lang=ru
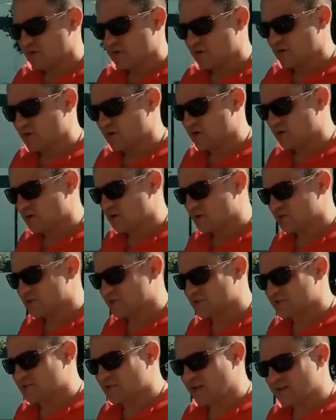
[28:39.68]
э,
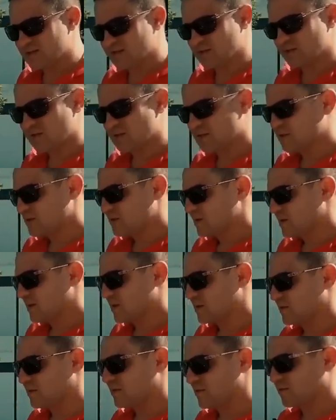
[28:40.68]
создатель
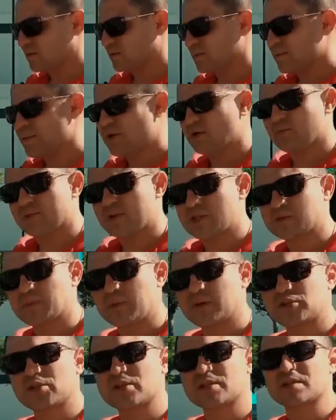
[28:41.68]
этого автомобиля, у меня есть
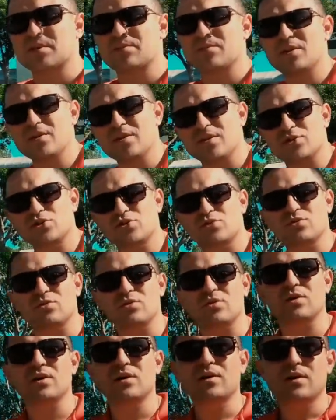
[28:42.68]
большие сомнения,
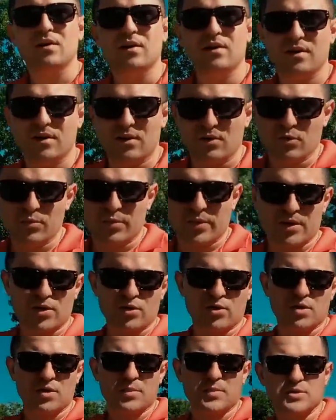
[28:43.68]
что а, он
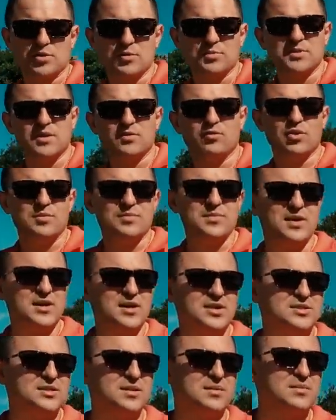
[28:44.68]
продает это по собственной воле. Мне
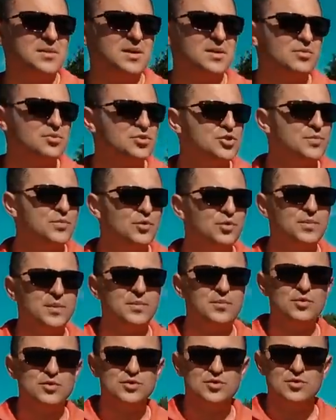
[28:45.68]
кажется, мировой чемпион по
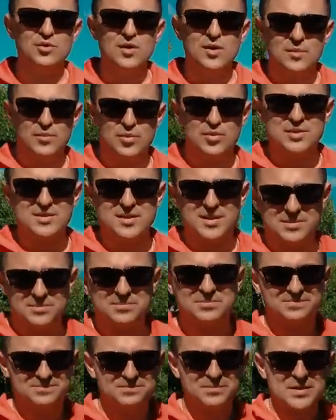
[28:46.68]
боксу просто
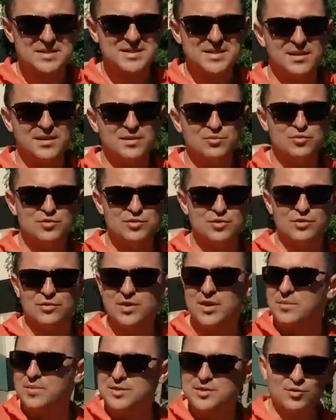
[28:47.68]
поставил ему
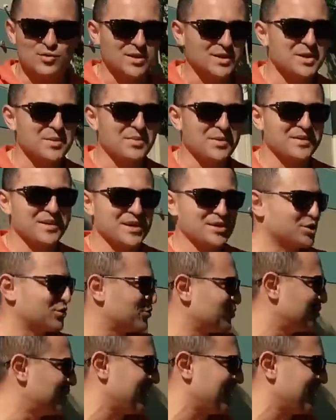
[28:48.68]
условия, либо, сука, ты продашь эту,